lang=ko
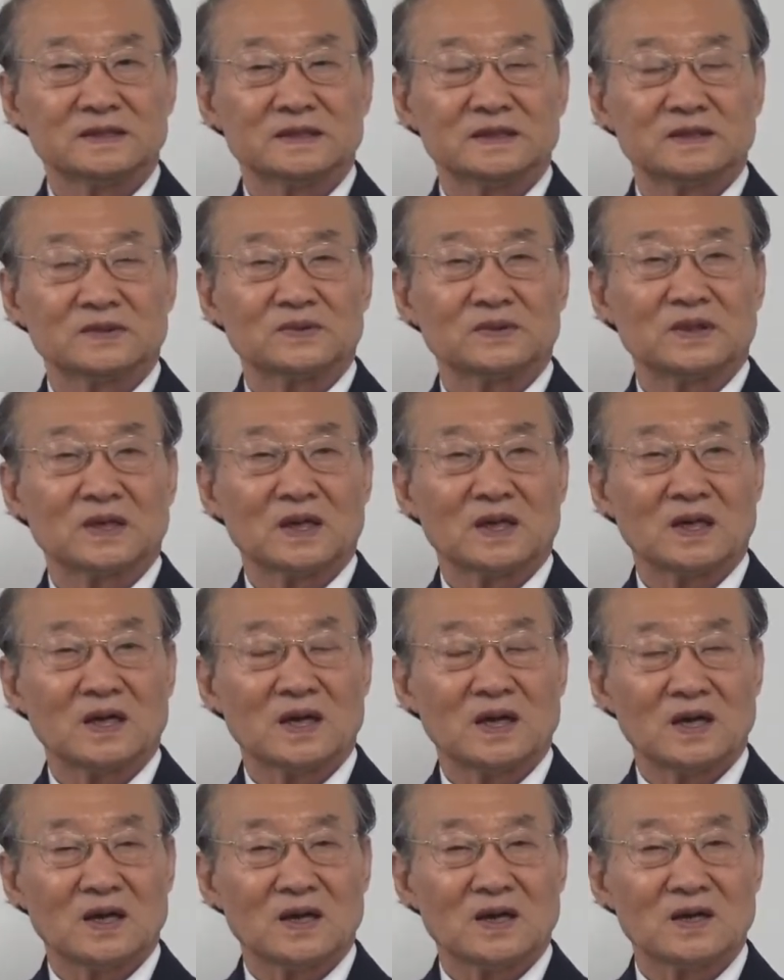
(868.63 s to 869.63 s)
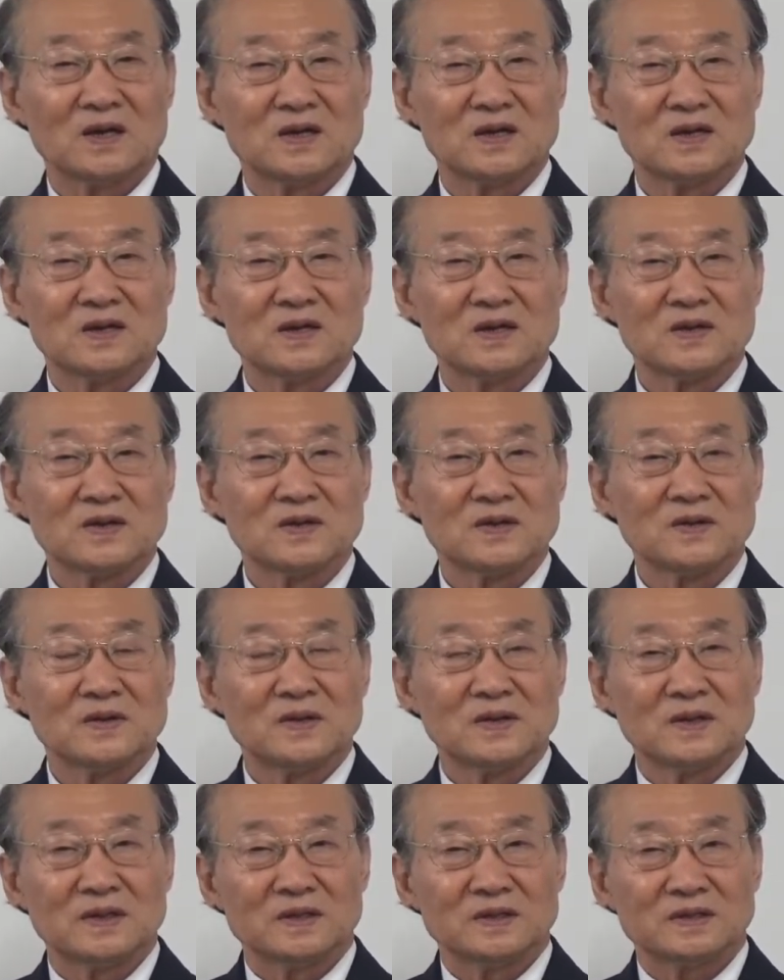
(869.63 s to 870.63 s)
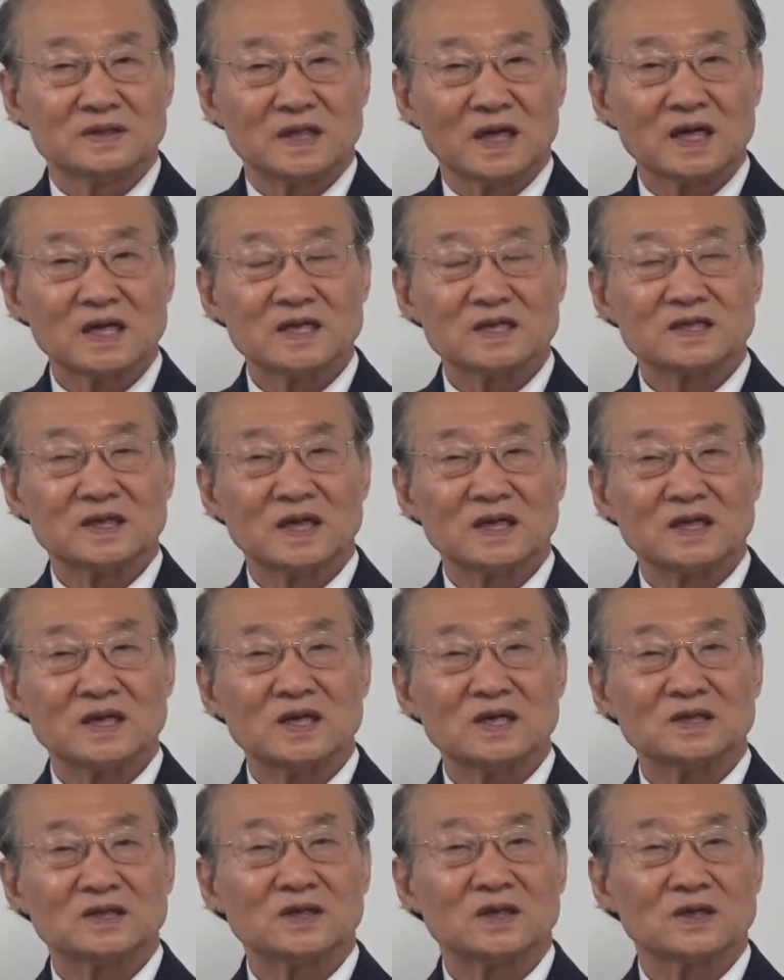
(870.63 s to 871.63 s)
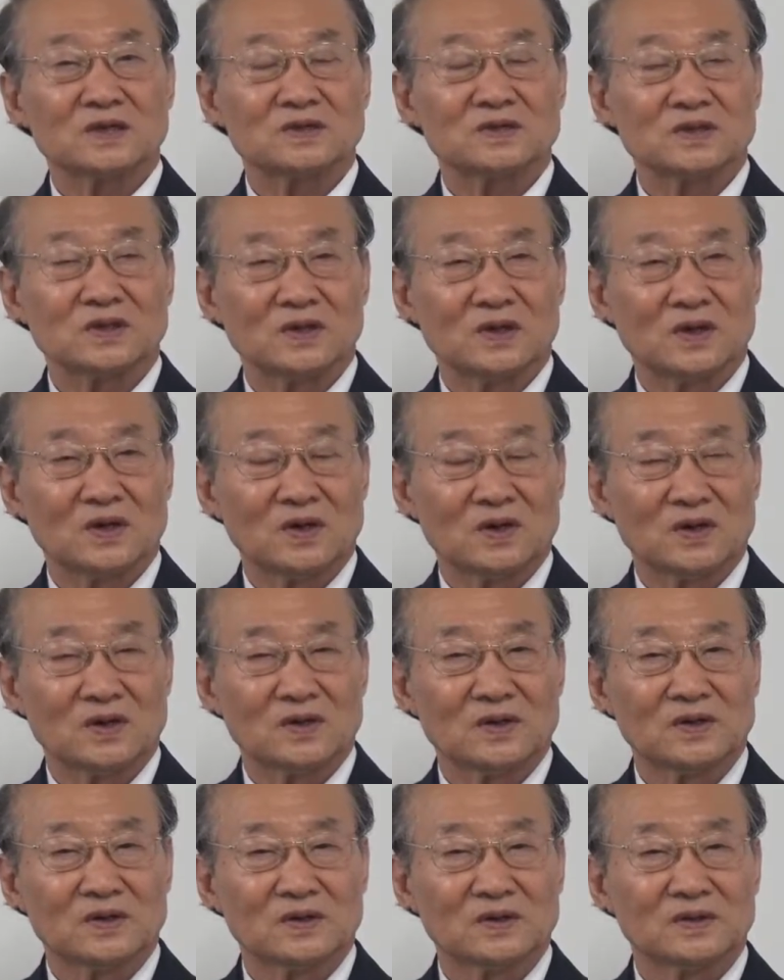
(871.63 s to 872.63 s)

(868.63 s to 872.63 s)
더군다나 자기 사제를 틀어서